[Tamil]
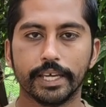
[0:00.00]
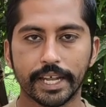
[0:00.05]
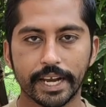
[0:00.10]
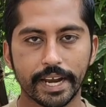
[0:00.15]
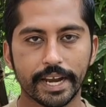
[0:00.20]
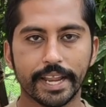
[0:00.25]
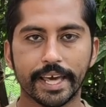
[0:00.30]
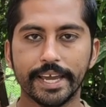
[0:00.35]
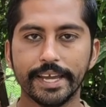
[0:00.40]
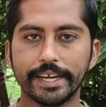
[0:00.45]

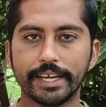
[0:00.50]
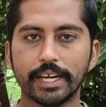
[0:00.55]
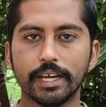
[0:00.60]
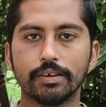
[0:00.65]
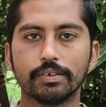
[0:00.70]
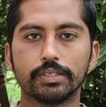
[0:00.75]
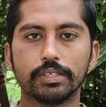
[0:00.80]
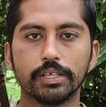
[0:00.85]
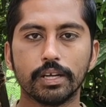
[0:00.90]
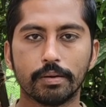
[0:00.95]
ஏன்னா
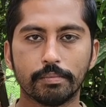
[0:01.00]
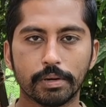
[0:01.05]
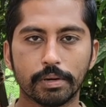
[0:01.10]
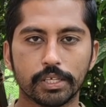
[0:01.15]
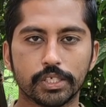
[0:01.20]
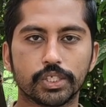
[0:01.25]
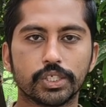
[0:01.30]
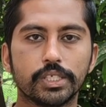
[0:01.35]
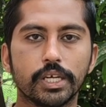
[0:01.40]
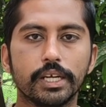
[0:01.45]
நைட்டில் வந்து
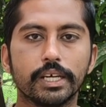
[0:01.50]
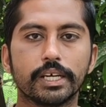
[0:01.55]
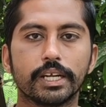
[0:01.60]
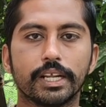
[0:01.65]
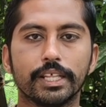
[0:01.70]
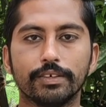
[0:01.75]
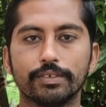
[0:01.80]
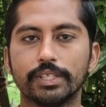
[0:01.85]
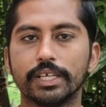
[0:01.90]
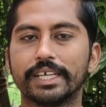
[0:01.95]
நம்ம ரெஸ்ட்
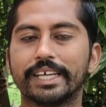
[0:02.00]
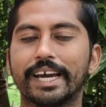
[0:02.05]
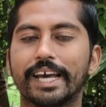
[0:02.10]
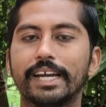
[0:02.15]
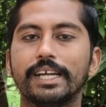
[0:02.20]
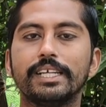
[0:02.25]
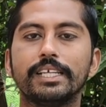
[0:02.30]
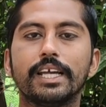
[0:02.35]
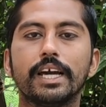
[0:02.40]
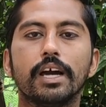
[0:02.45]
எடுக்கிறது வந்து
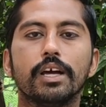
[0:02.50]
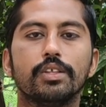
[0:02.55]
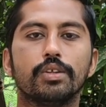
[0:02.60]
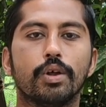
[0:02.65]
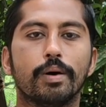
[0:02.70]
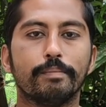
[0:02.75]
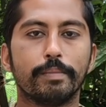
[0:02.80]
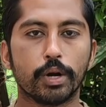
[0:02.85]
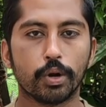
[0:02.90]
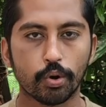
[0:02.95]
கரெக்டாக
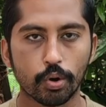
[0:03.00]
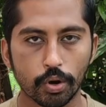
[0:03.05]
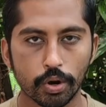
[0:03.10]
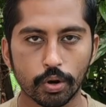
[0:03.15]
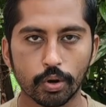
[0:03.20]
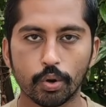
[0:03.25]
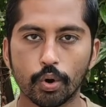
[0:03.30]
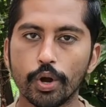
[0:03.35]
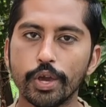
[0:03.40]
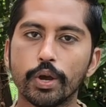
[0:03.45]

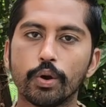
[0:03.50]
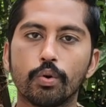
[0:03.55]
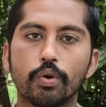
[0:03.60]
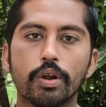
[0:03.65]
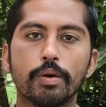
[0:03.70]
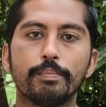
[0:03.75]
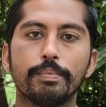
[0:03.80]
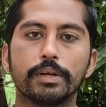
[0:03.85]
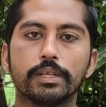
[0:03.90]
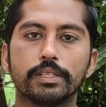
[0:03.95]
நம்மளோட நோயை
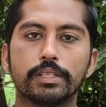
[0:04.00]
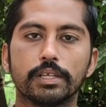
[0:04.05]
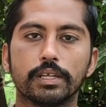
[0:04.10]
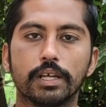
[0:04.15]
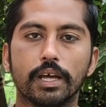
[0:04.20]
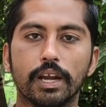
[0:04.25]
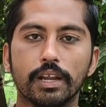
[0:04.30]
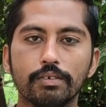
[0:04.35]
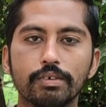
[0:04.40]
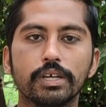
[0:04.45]

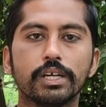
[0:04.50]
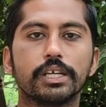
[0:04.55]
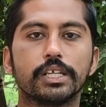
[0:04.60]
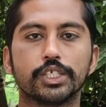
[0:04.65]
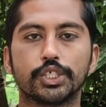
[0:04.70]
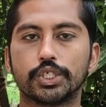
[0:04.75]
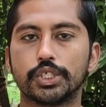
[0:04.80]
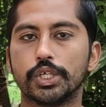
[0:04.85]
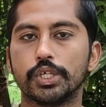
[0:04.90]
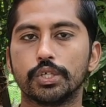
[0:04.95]
குணப்படுத்துகிற
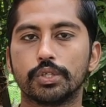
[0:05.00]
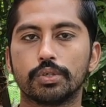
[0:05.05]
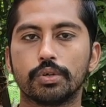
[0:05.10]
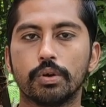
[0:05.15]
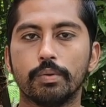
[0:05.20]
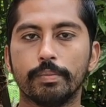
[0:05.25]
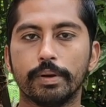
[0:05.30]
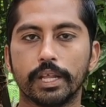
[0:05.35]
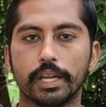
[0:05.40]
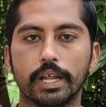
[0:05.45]
அளவுக்கு ரெஸ்ட்
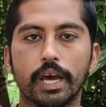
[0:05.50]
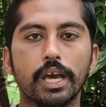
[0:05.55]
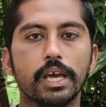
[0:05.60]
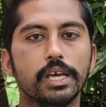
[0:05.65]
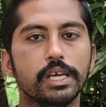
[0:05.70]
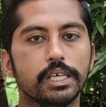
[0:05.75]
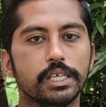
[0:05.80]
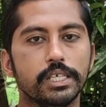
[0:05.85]
எடுத்துட்டோம் அப்படின்னா